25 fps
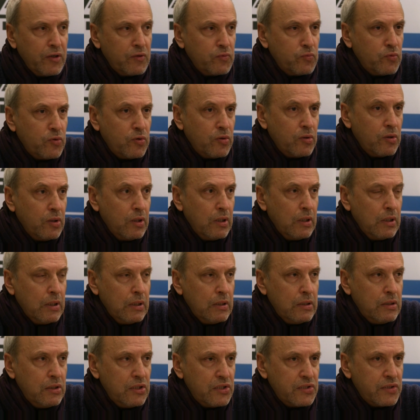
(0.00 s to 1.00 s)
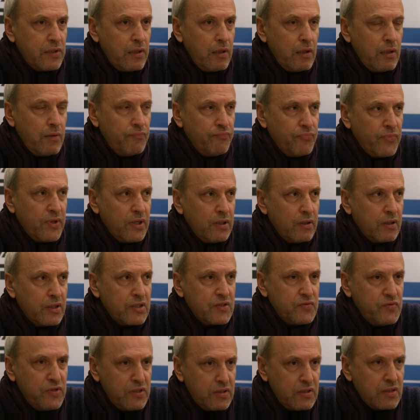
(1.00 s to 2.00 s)
Поэтому если
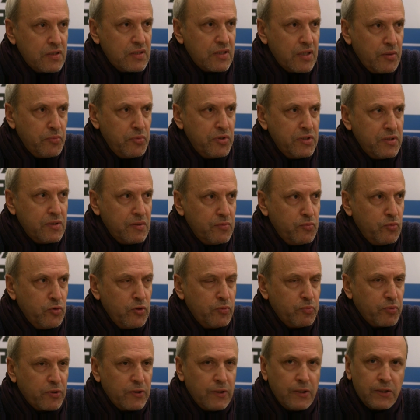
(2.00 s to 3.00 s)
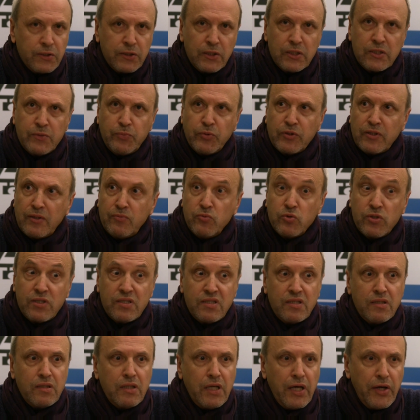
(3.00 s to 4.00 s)
развитие событий будет продолжаться по тому
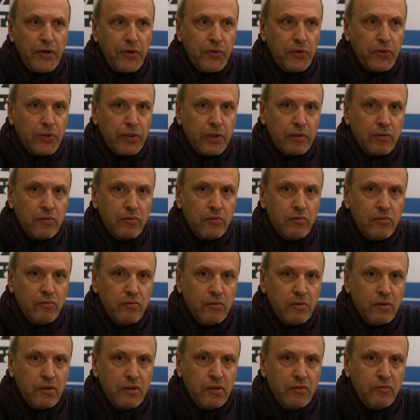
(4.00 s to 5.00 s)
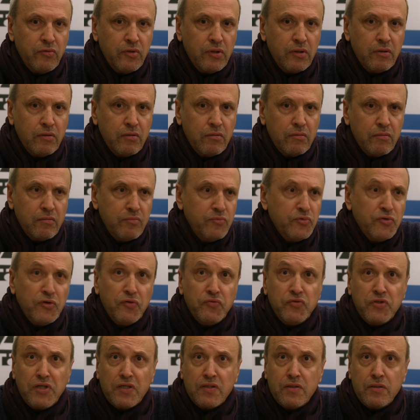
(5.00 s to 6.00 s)
сценарию, который вот
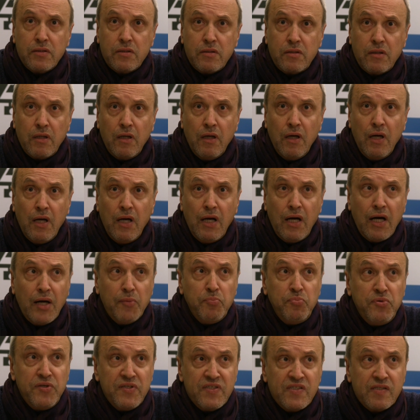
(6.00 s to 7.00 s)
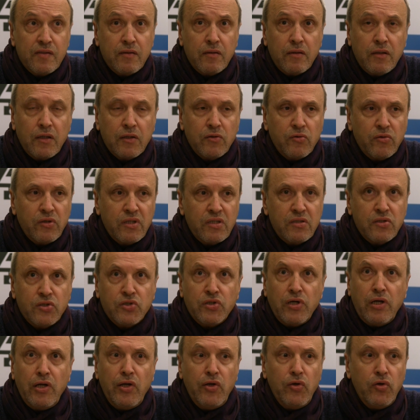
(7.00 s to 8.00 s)
мной в частности описан и который, к
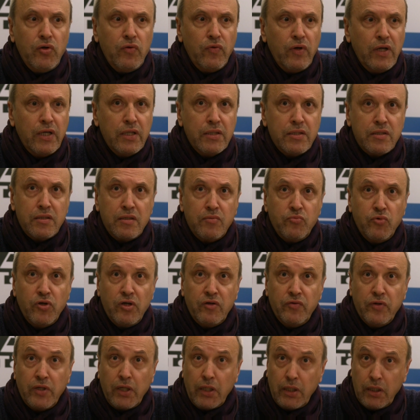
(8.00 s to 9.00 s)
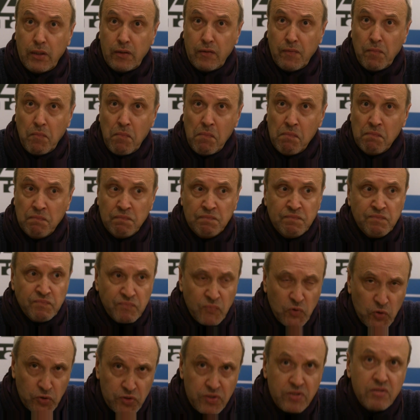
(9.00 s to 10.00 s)
сожалению, является наиболее вероятным,
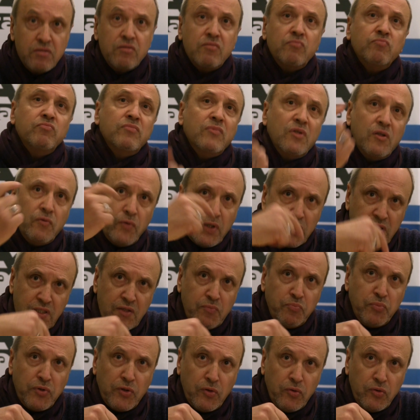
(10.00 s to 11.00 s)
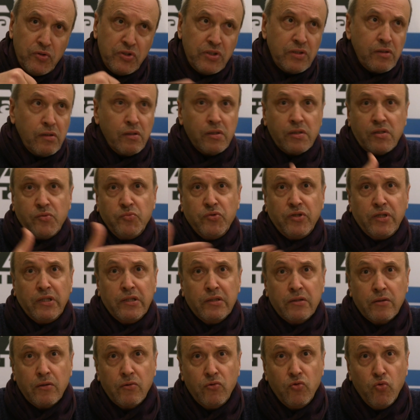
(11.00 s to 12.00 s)
то есть 21 числа
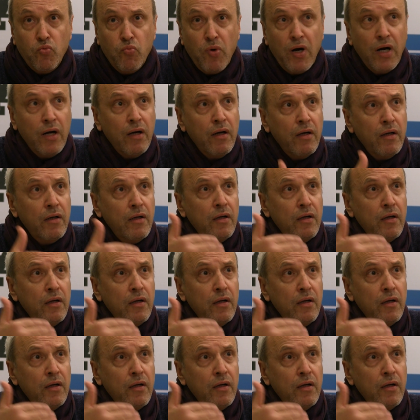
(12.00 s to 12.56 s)
собирается Дума